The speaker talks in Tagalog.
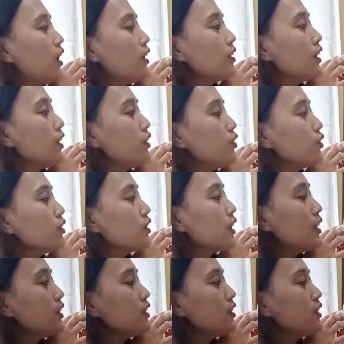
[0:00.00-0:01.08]
And then, yung
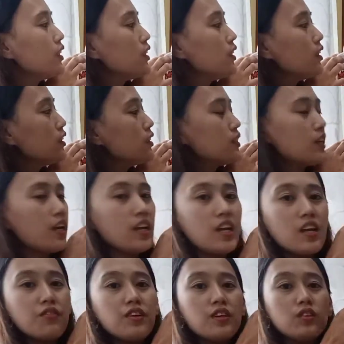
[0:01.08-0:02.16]
size niya is
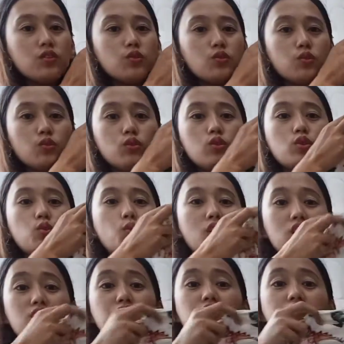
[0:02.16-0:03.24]
11 to
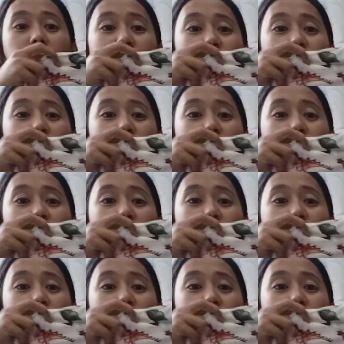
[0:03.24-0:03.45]
12